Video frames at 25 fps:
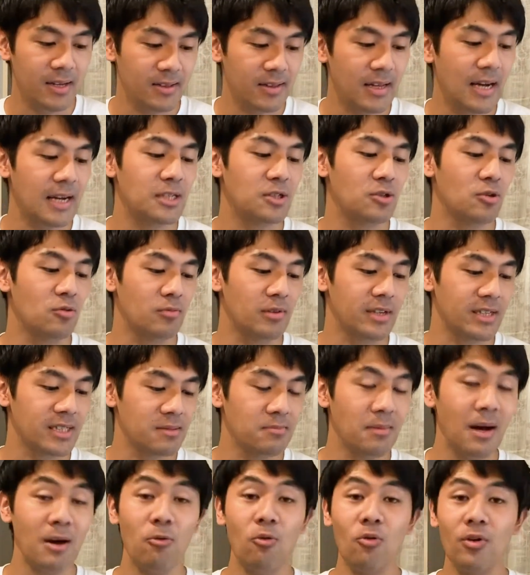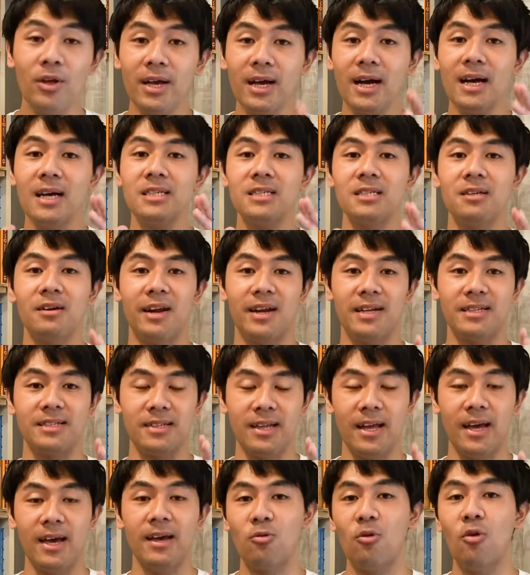大丈夫ですまあこに関してはです
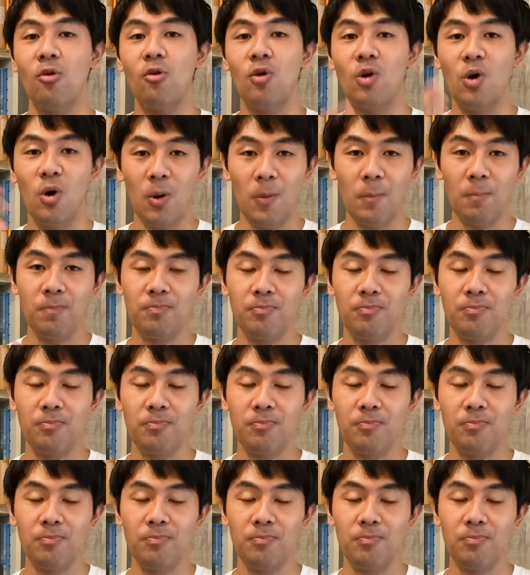ね今後